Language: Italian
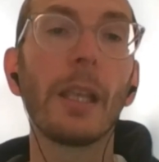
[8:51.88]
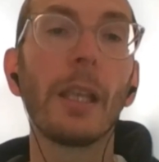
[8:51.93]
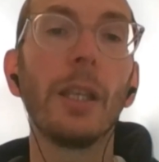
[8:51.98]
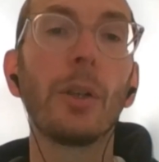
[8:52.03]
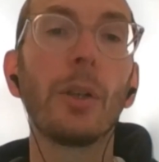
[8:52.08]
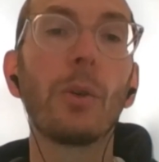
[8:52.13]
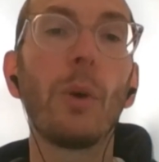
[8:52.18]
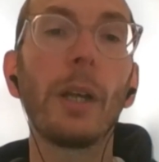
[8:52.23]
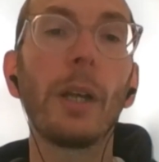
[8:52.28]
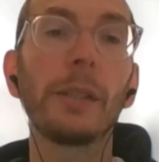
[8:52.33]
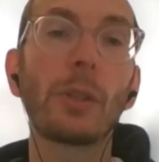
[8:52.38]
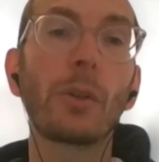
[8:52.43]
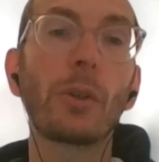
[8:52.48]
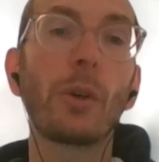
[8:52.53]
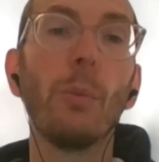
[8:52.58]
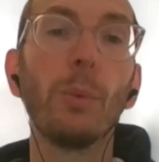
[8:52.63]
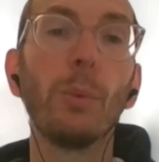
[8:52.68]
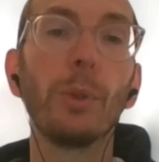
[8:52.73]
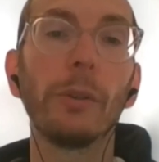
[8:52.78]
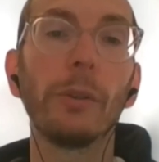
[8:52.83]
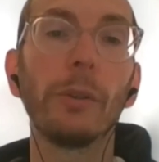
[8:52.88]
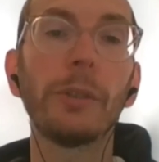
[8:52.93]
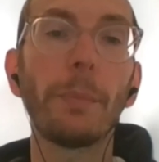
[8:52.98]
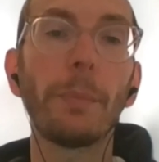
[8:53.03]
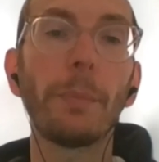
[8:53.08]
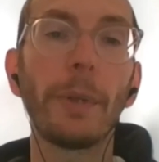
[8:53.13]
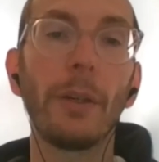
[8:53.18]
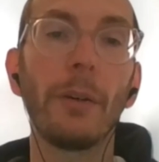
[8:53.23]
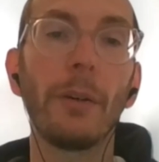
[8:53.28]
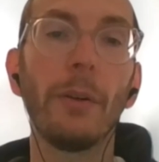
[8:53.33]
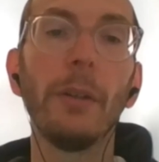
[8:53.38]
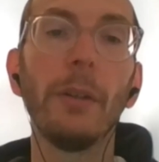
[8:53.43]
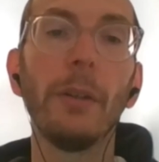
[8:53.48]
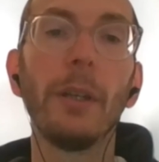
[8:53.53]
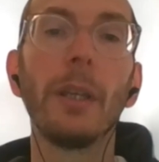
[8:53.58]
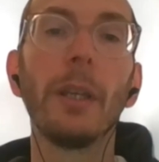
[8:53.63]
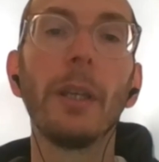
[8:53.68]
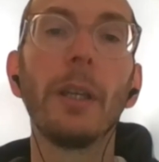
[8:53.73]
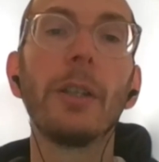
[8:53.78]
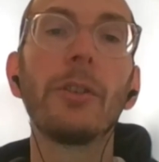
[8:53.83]
Il quadro comune europeo
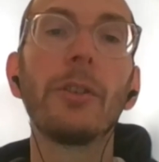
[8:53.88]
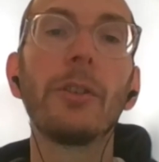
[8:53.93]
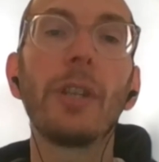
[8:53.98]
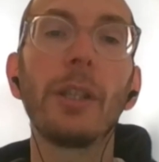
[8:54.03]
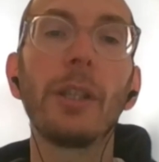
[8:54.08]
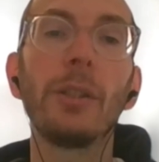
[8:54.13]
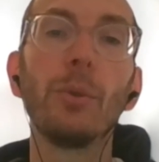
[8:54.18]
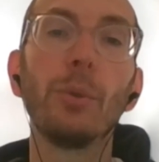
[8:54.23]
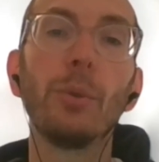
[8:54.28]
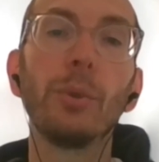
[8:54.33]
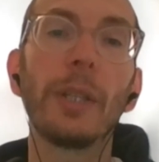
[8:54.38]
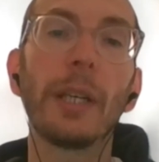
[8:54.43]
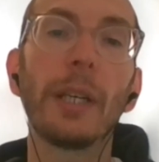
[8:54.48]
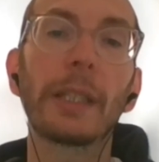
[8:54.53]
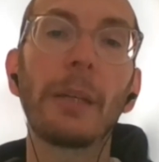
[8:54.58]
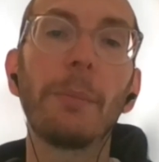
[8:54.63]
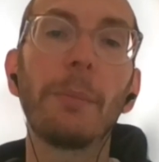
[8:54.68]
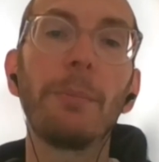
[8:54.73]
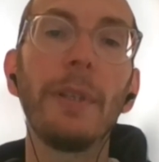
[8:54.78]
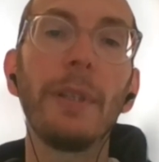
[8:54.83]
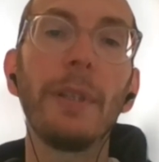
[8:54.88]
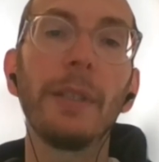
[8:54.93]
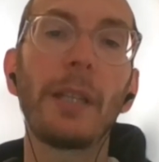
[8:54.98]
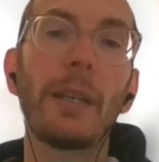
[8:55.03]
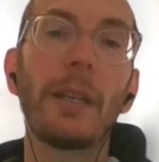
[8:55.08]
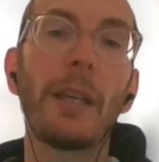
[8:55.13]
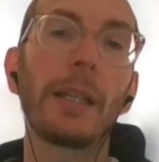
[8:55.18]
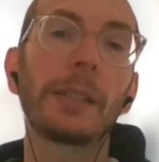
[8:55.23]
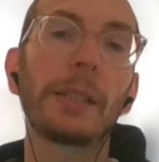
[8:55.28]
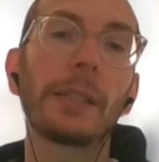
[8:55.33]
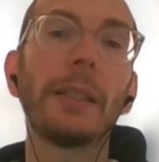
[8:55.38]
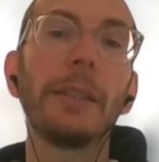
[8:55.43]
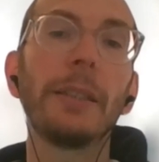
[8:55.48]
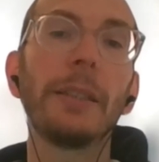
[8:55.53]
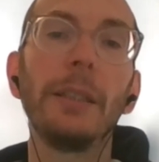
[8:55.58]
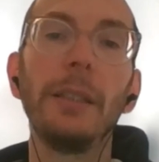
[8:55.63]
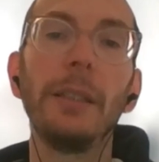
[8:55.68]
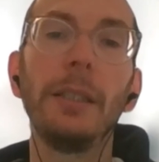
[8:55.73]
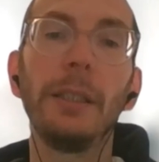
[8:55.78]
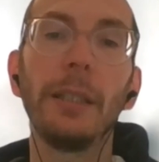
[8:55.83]
ci aiuta a capire a
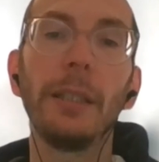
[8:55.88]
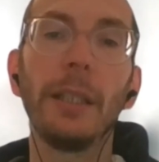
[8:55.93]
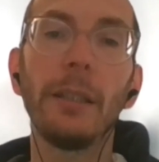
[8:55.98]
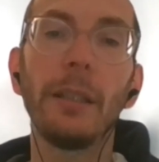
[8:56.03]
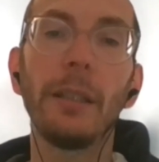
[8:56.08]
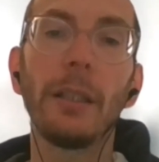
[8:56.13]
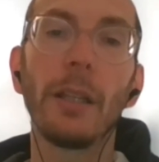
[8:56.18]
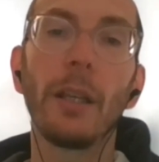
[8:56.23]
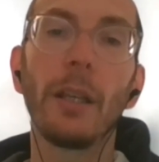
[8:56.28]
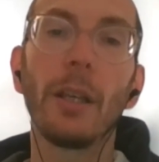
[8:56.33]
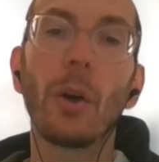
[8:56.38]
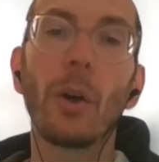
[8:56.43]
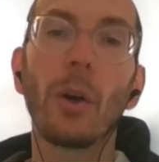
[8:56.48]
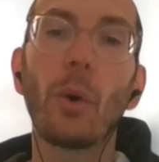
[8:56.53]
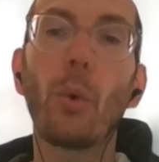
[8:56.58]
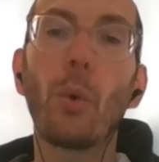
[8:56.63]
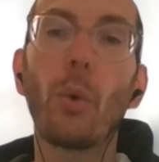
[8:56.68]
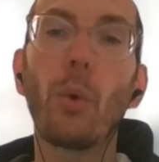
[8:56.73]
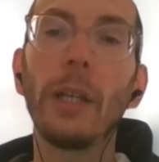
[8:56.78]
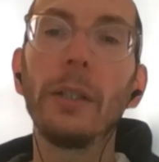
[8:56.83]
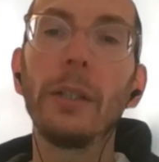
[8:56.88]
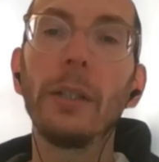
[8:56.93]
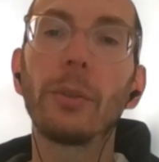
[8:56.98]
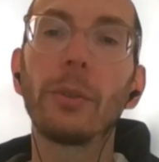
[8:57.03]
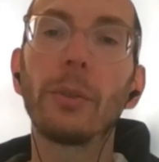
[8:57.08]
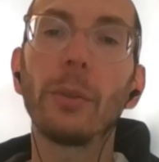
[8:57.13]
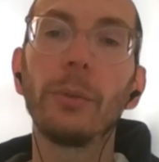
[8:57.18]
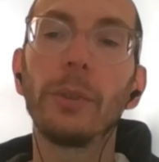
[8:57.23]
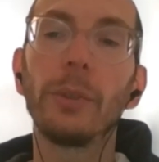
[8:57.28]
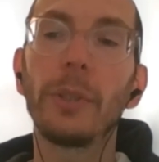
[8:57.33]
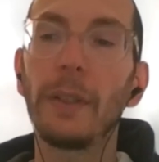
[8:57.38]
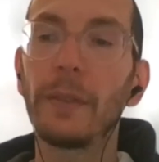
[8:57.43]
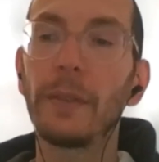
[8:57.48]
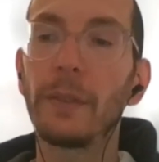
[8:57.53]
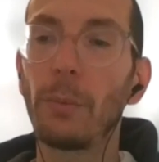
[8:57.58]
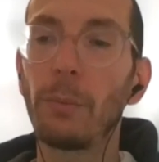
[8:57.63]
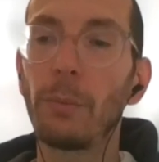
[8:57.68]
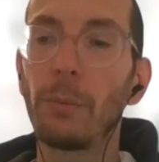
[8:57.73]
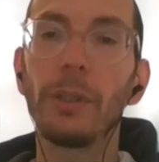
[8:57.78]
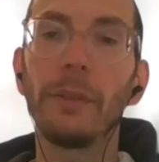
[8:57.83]
grandi linee quanto un
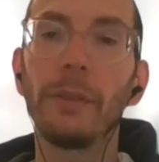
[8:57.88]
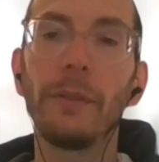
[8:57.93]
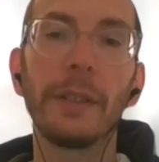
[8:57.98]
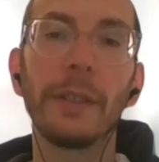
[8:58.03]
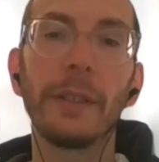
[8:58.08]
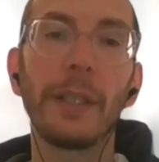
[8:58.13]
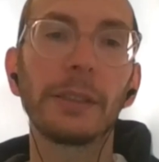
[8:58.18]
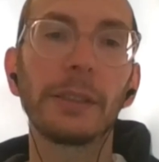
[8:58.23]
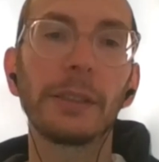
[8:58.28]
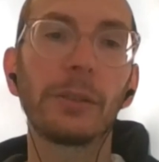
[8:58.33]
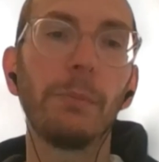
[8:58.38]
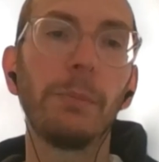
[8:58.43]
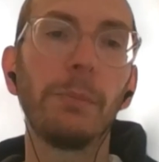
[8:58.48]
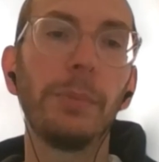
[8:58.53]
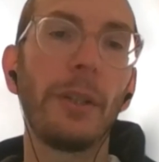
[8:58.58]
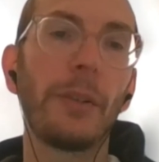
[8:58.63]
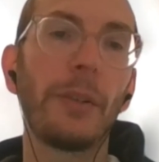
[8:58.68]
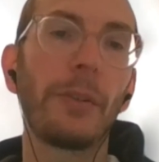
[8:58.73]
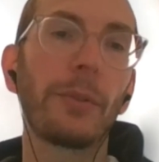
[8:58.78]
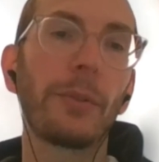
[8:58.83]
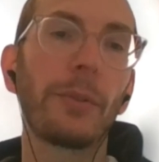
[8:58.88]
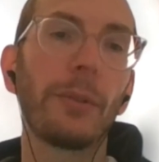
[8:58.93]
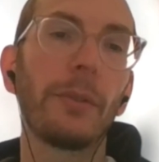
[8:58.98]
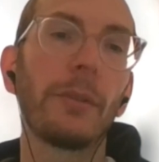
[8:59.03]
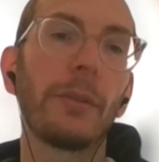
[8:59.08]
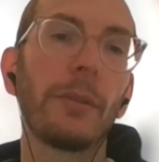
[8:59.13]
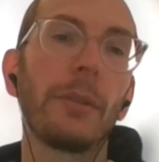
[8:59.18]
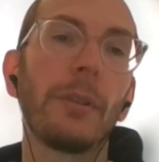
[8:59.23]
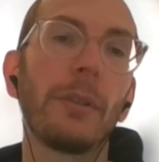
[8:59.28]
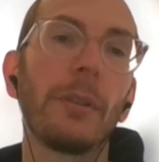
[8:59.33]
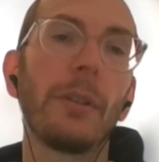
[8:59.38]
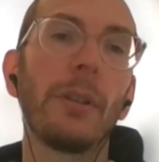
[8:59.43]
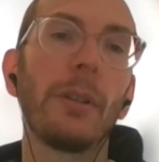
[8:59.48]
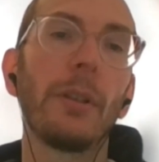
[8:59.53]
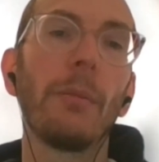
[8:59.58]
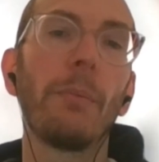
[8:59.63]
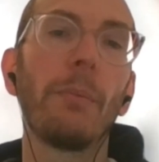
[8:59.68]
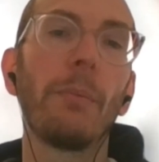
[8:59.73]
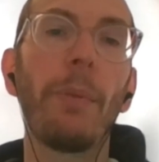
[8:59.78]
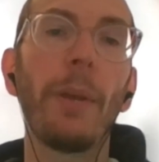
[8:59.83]
testo può diventare complesso.
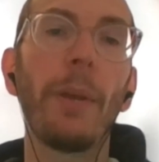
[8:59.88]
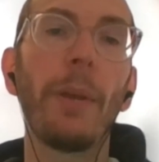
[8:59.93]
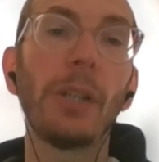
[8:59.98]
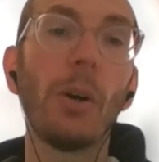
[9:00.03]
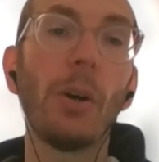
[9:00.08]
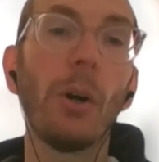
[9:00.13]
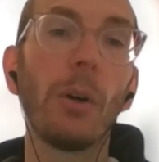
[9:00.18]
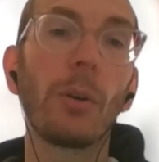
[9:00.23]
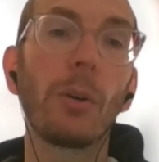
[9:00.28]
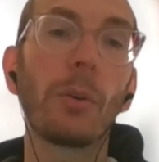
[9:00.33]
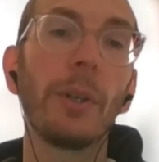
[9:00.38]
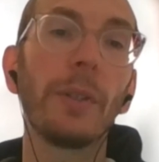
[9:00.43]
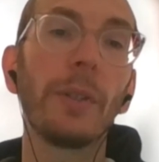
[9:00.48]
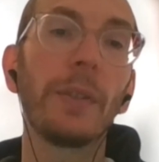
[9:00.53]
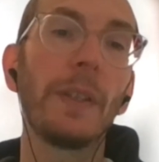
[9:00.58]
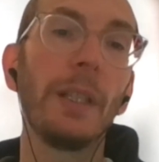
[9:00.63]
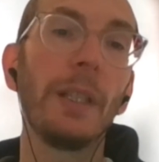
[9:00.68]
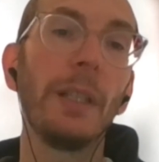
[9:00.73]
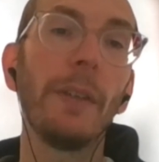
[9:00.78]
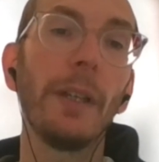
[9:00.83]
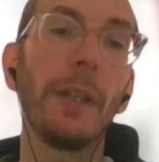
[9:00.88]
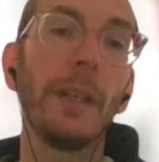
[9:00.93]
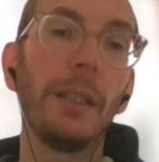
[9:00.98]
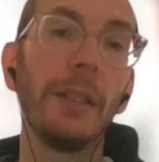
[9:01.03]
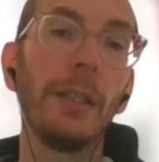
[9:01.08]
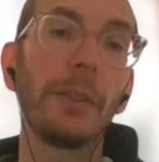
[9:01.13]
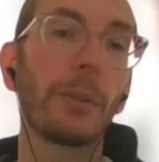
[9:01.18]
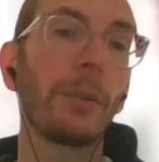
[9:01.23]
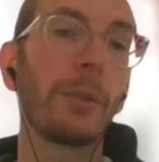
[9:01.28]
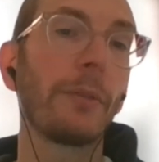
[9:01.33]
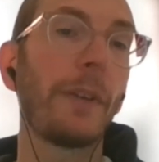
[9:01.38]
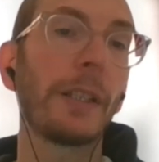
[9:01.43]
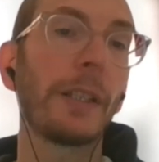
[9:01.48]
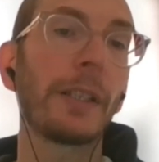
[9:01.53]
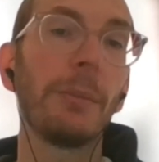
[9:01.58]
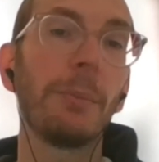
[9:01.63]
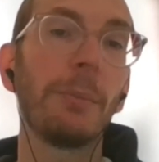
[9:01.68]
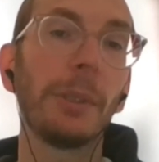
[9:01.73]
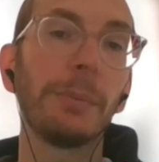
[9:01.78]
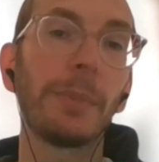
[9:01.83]
Però questi livelli sono
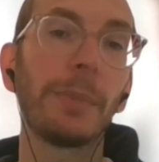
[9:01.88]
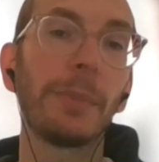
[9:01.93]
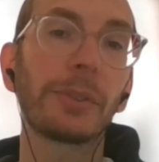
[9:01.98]
fatti per